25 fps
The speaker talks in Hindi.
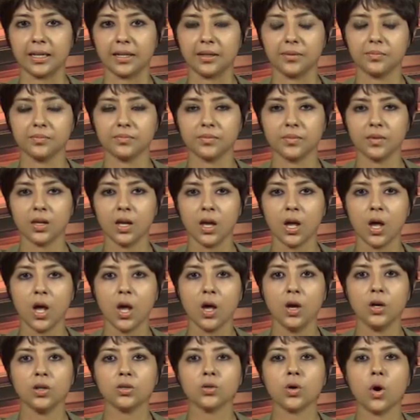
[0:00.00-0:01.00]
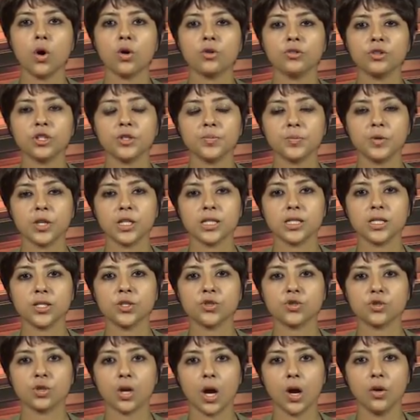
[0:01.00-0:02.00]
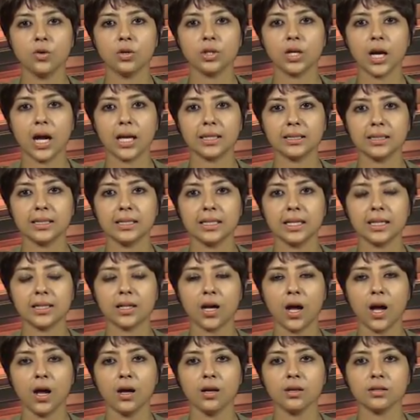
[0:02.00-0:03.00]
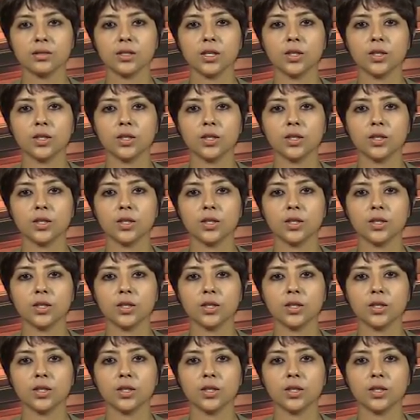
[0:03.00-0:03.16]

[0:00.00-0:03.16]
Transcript: हैं कांग्रेस प्रेसिडेंट राहुल गांधी ने कहा